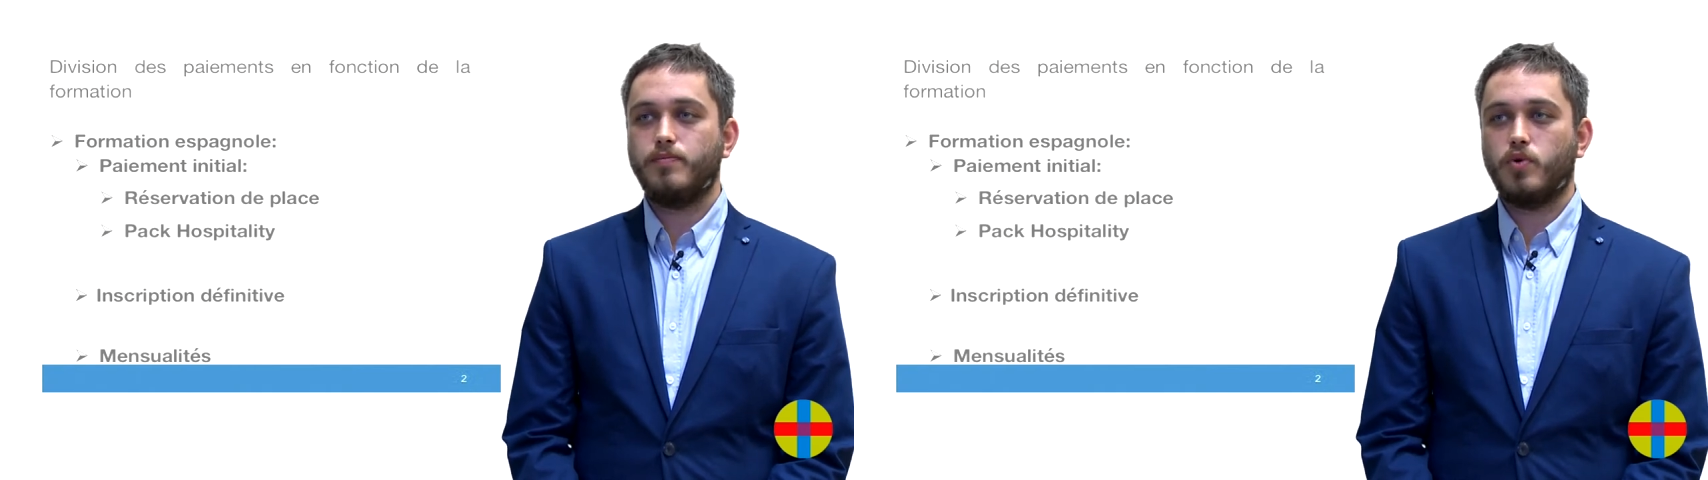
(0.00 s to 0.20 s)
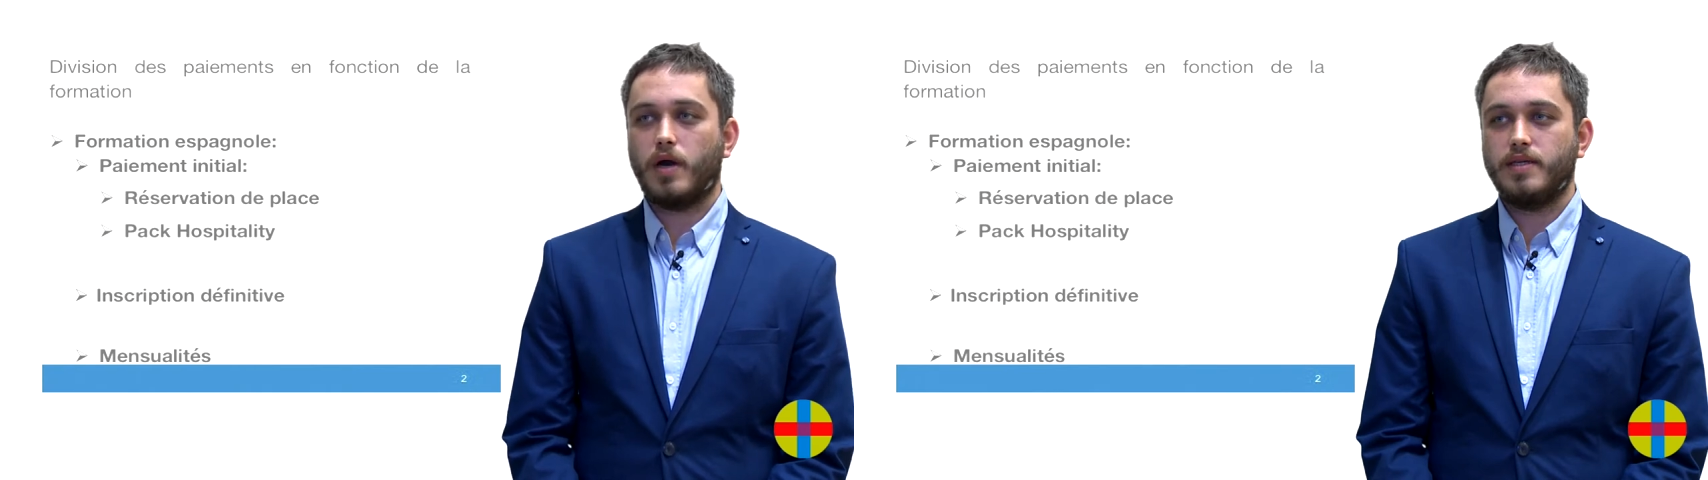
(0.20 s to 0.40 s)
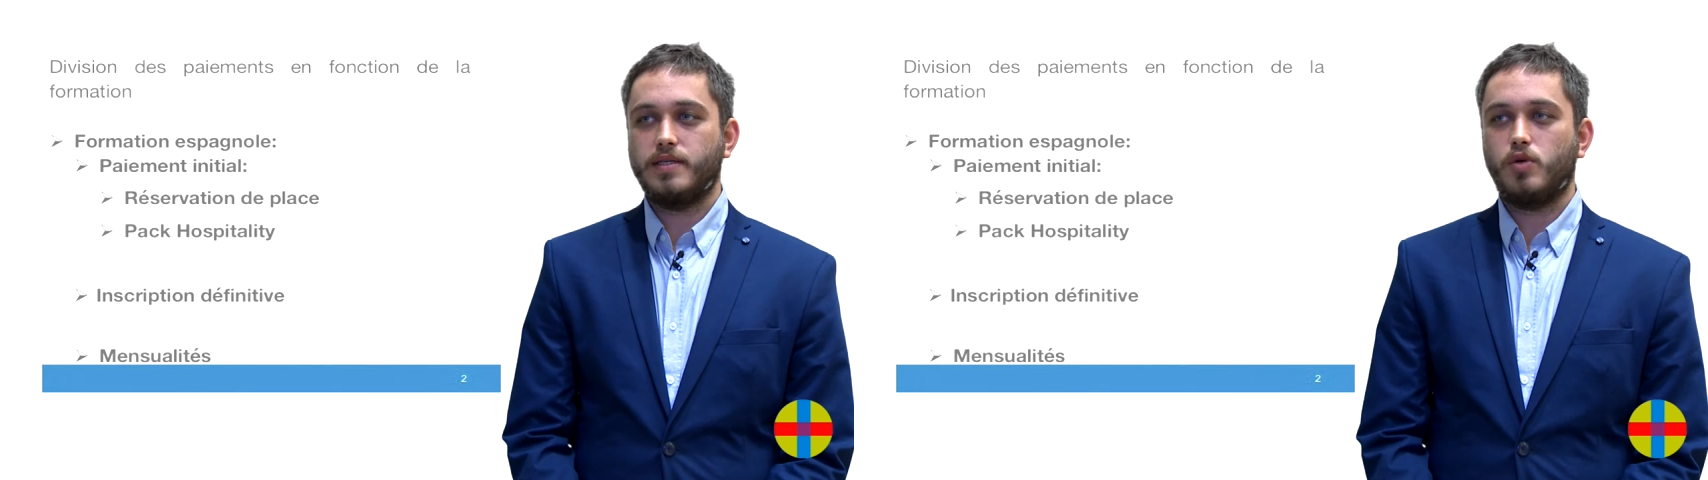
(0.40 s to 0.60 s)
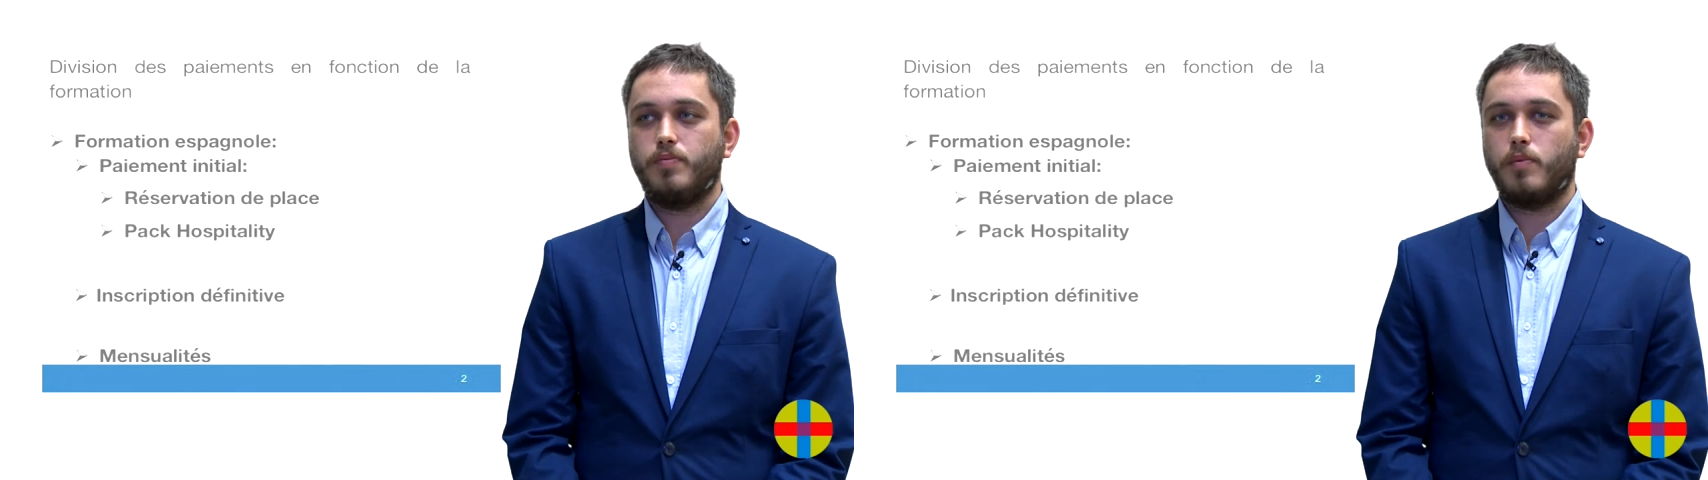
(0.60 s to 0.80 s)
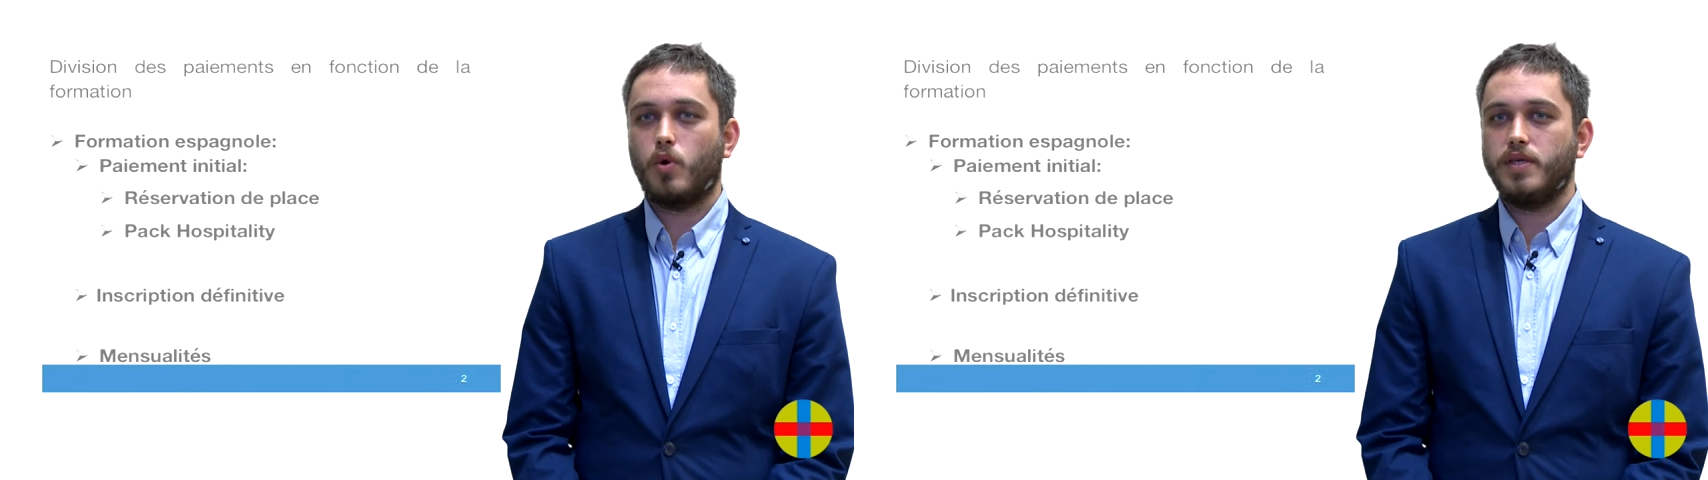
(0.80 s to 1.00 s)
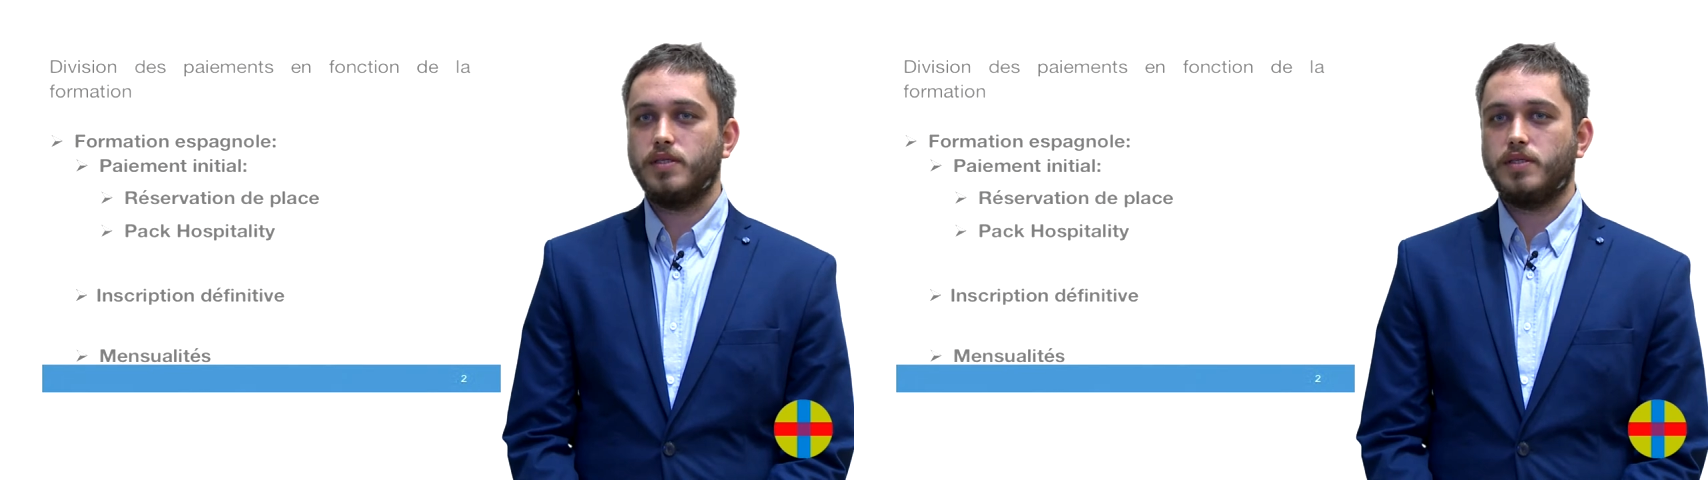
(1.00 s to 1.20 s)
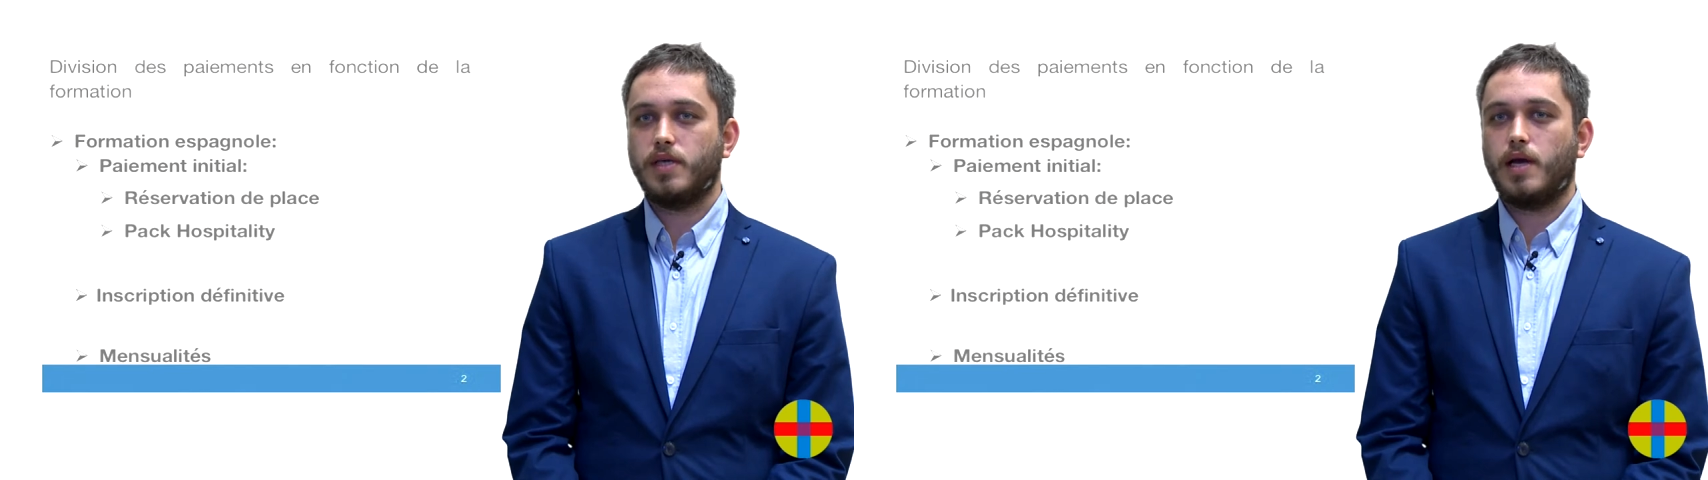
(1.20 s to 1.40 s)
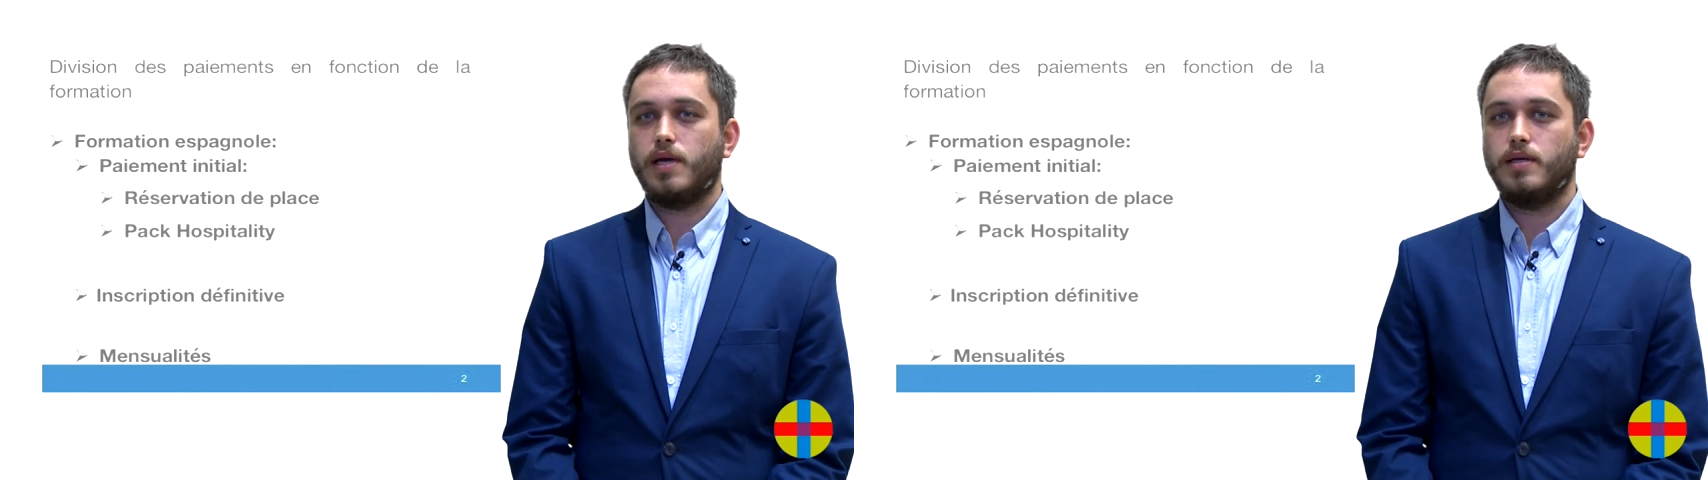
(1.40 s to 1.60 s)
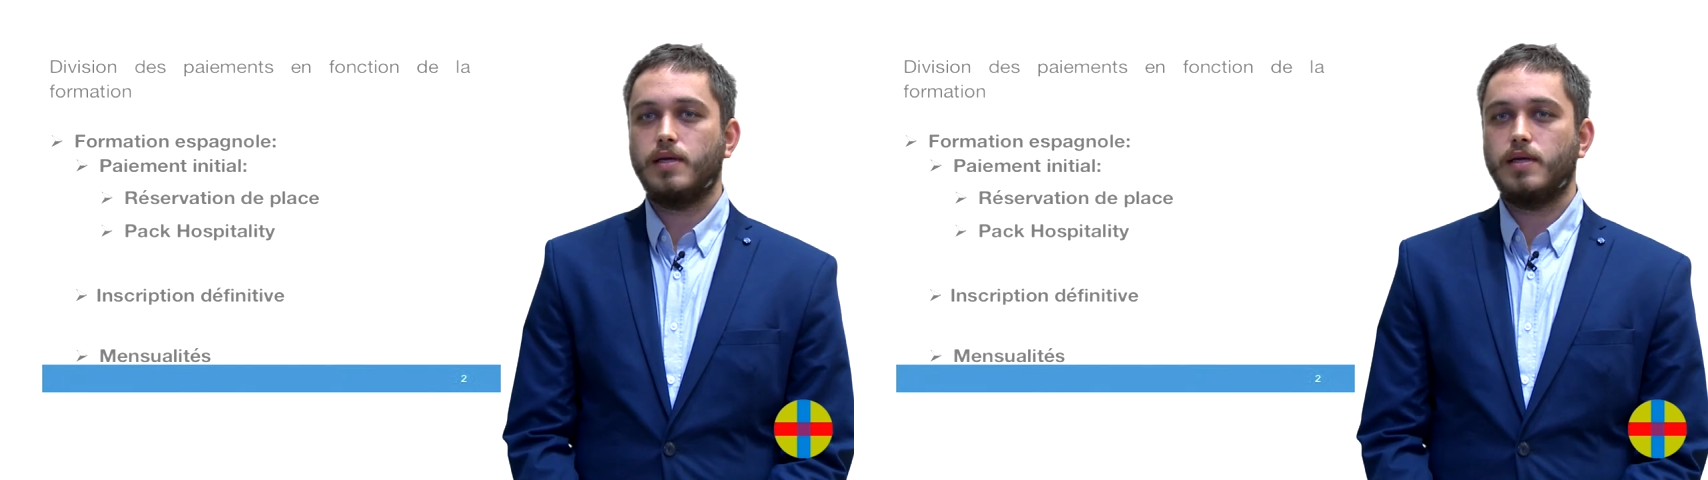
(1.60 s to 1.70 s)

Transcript: pour réaliser le paiement initial